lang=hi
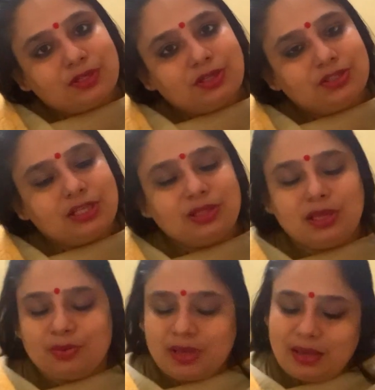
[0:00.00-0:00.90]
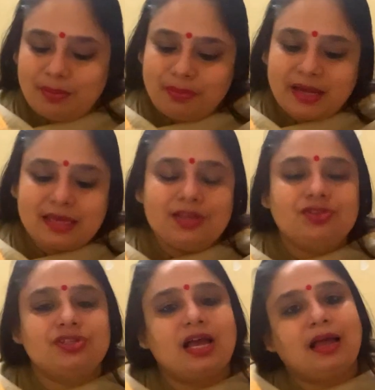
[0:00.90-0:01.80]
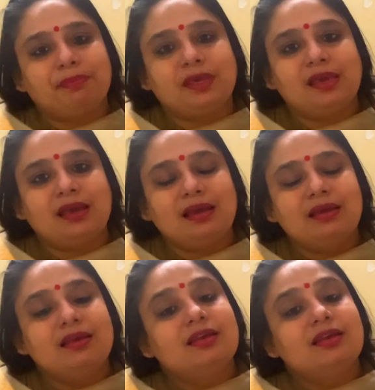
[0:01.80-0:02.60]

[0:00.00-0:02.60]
सजेशन देंगी बाकी इच्छा आपकी है